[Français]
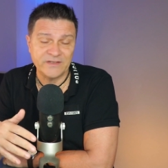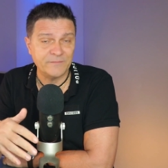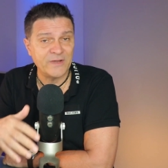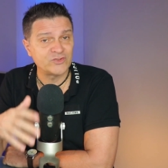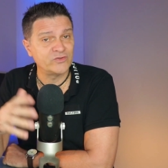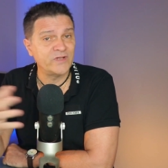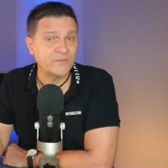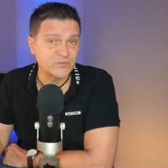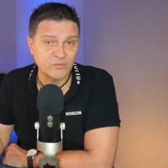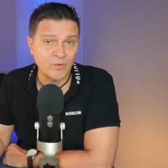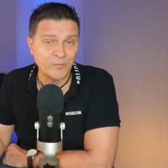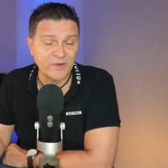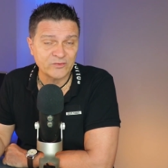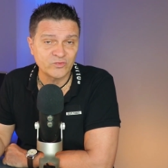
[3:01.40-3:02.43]
l'image, il y en a
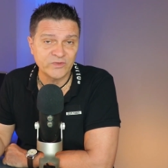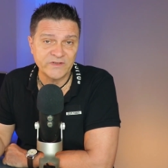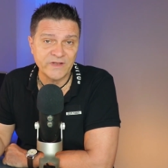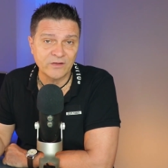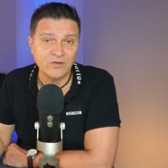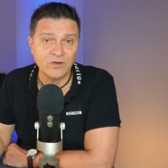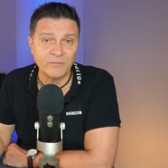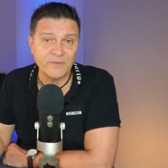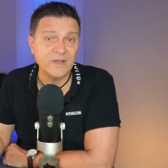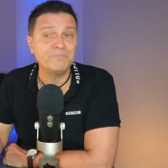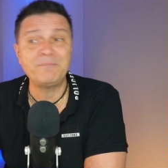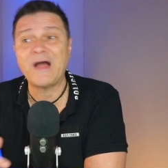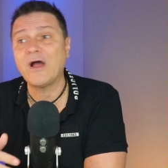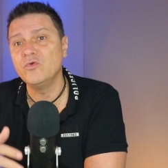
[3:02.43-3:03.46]
absolument partout, on est d'accord, mais
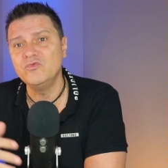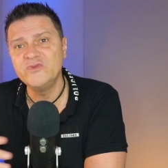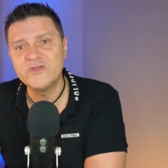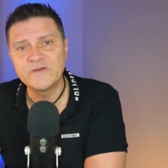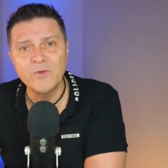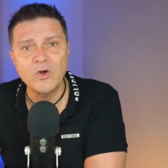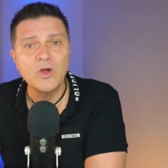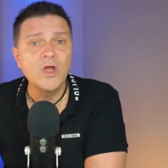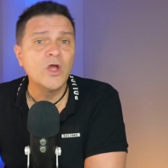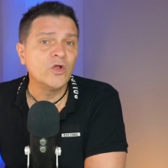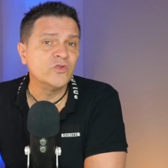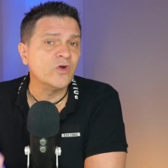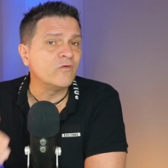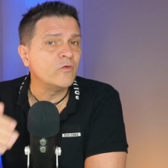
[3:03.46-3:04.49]
pas uniquement
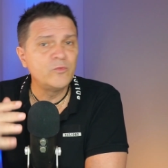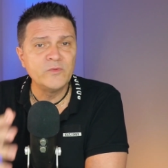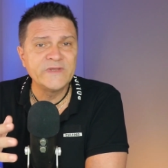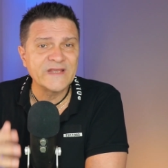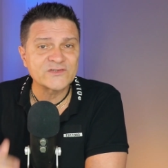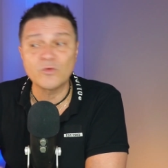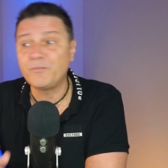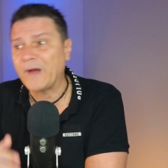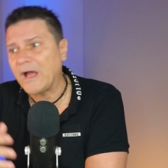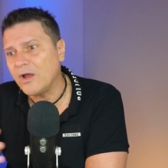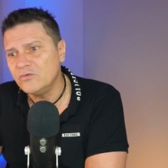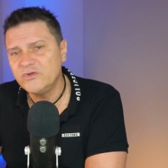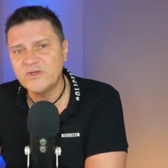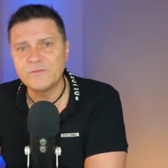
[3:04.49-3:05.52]
dans vos publications, pas
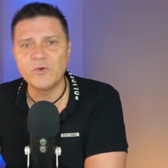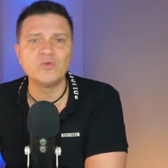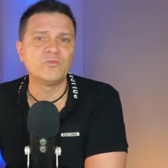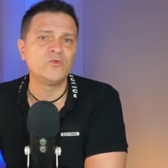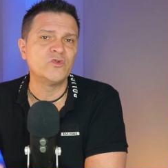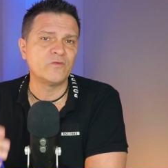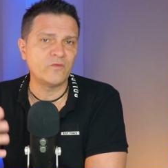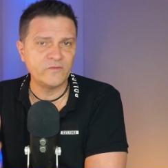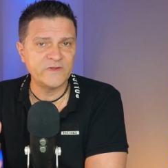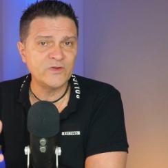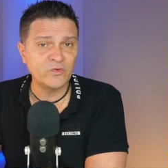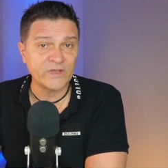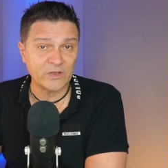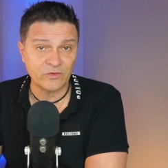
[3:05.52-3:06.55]
uniquement non plus dans vos
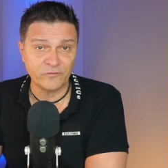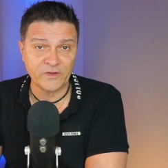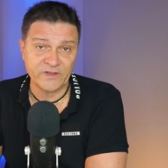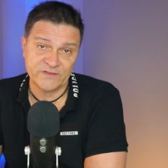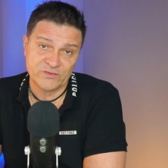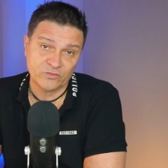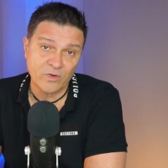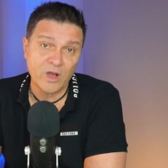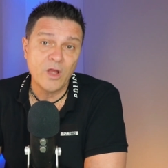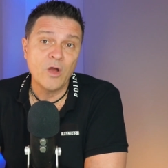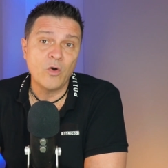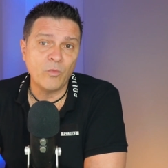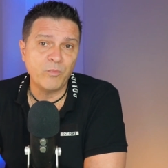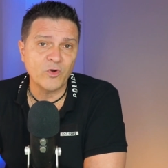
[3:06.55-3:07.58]
vidéos. Quelquefois, il y a des endroits,
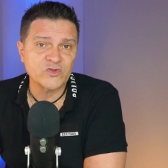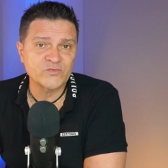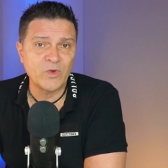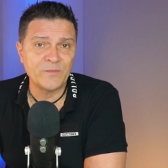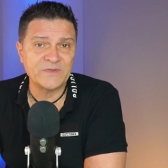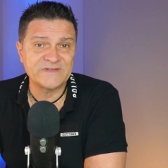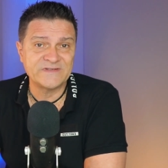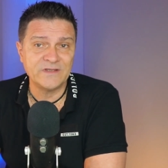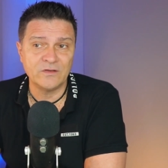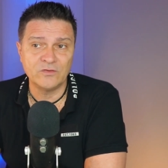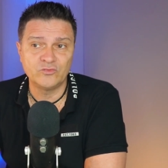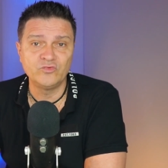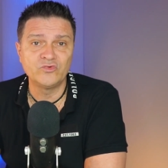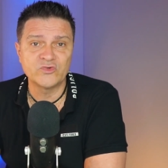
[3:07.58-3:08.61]
on pense moins, mais c'est euh,
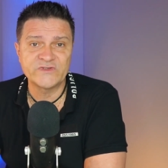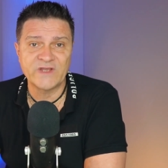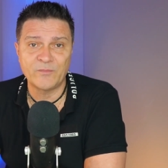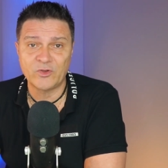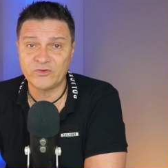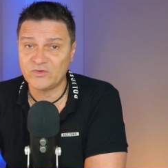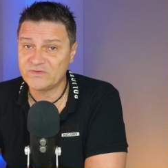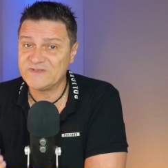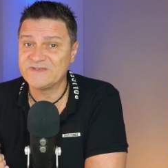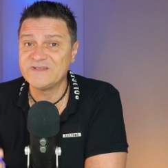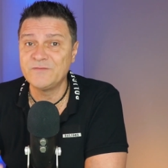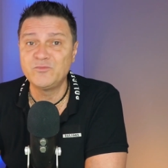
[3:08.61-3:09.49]
tout aussi important, si ce n'est